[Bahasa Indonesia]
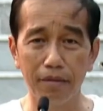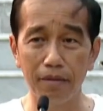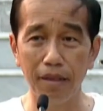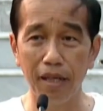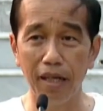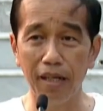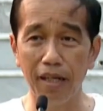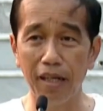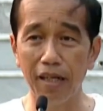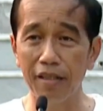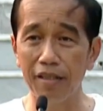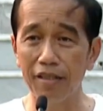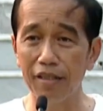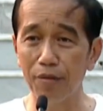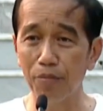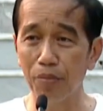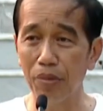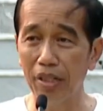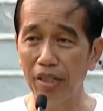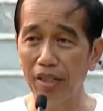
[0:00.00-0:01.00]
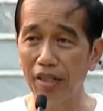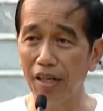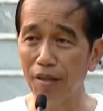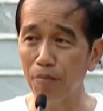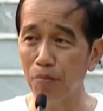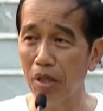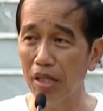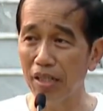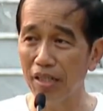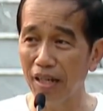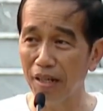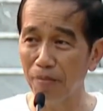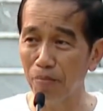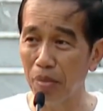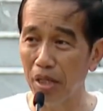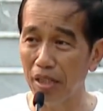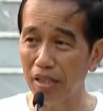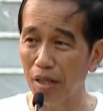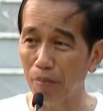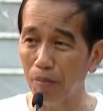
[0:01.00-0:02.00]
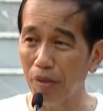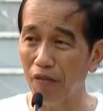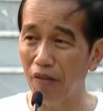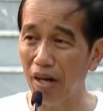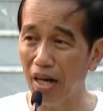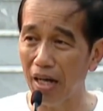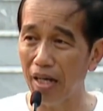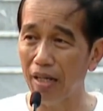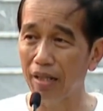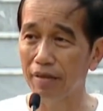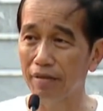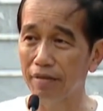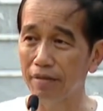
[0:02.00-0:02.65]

Jangan diberikan barang-barang mewah